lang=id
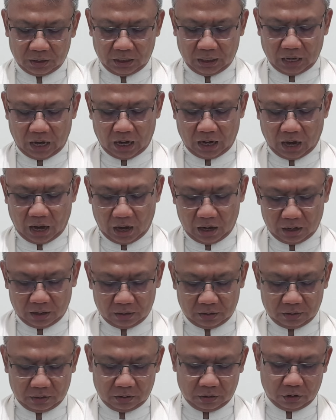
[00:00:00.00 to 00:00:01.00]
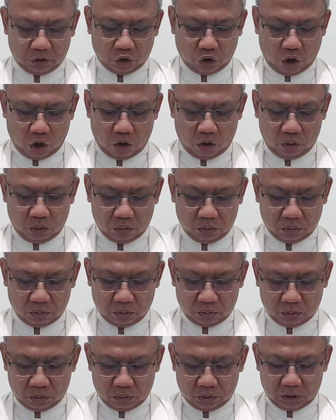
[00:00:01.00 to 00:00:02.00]
Tidakkah engkau,
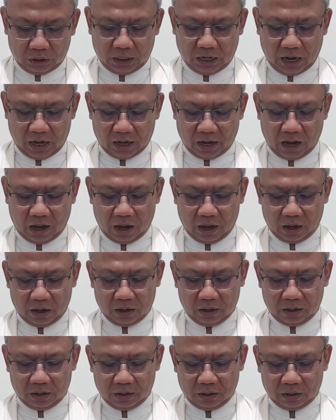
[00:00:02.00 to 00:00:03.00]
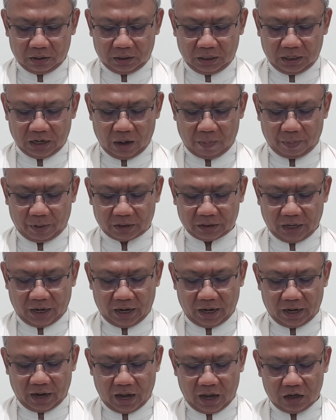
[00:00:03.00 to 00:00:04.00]
tidakkah, tidak
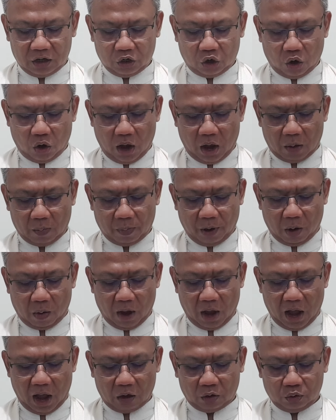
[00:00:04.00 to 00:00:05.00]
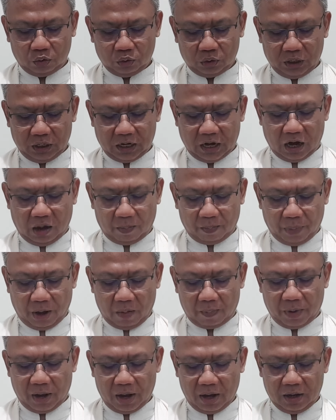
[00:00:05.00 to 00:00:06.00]
percayakah engkau bahwa aku di dalam
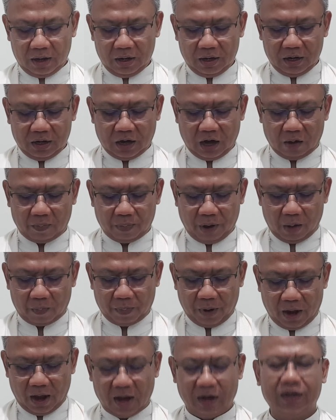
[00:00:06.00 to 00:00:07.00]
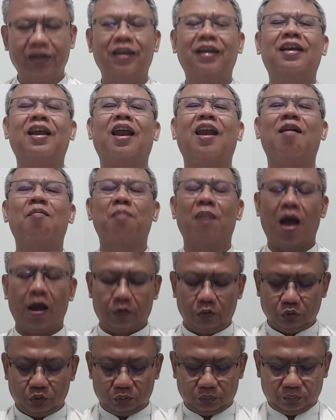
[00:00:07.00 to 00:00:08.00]
Bapa dan Bapa di dalam
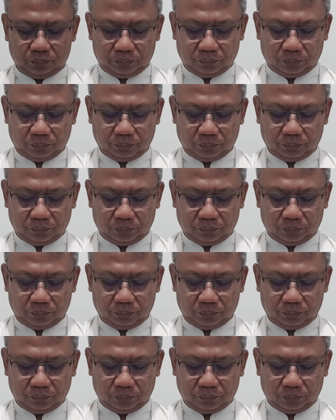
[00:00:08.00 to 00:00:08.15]
aku?